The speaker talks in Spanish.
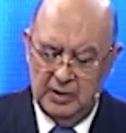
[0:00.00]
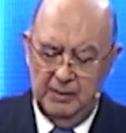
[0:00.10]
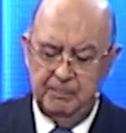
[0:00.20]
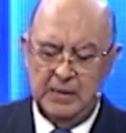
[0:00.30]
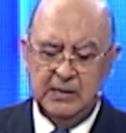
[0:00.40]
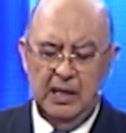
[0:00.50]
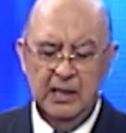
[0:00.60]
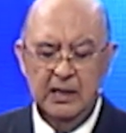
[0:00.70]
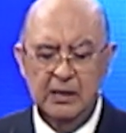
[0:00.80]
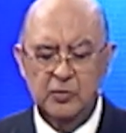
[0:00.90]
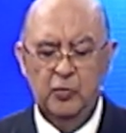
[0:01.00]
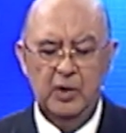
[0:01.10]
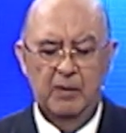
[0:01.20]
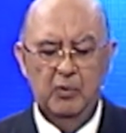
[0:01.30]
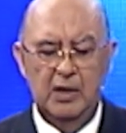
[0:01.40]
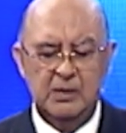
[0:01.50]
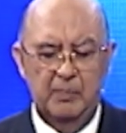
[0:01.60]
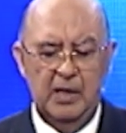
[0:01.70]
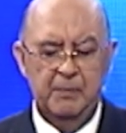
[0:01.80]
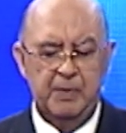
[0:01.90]
el pasaje que estudiamos la
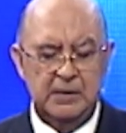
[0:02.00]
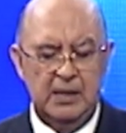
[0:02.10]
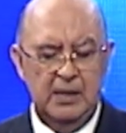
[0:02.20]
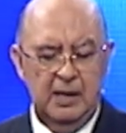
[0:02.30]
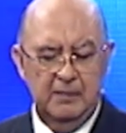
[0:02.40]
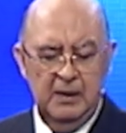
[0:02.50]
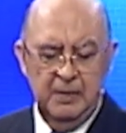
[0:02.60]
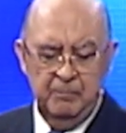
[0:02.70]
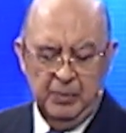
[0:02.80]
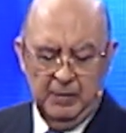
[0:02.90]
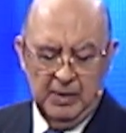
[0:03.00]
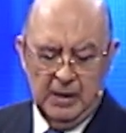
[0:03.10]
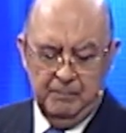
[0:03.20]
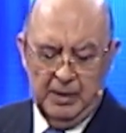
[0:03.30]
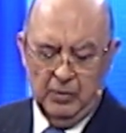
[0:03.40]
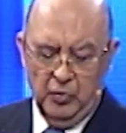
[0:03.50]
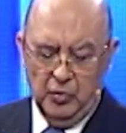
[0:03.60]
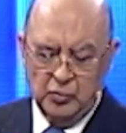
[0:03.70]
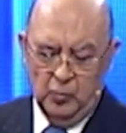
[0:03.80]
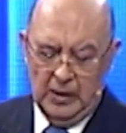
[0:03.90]
semana pasada, 1 Pedro
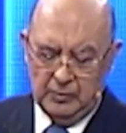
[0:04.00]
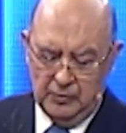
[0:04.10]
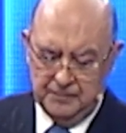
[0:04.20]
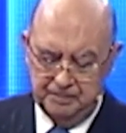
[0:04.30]
2.4.